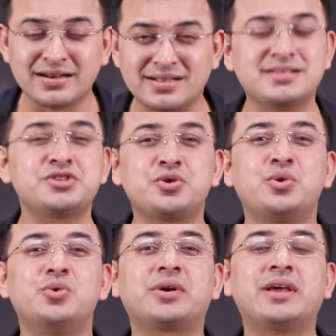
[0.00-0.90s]
नज़र जो
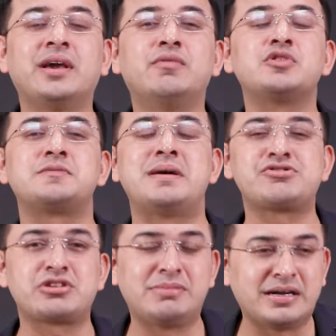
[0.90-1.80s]
लोगों की है वो इस
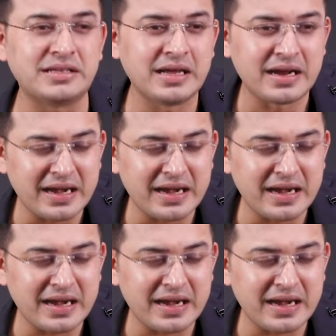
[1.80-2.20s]
मैच के बाद